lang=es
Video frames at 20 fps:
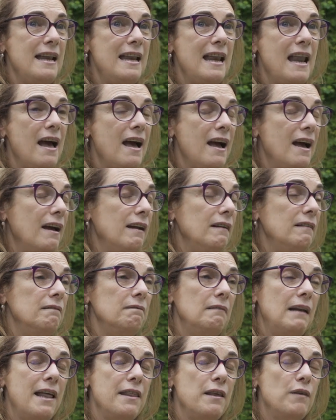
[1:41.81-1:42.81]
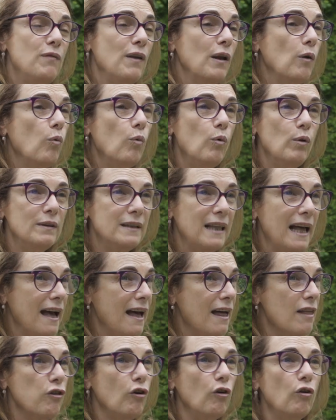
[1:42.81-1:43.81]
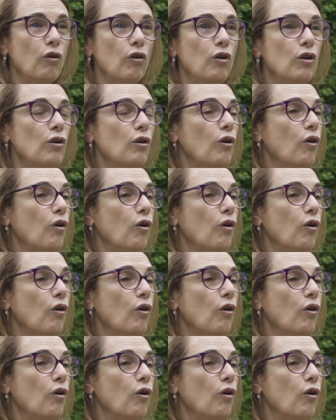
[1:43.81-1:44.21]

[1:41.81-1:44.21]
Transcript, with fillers: la, dificultad o,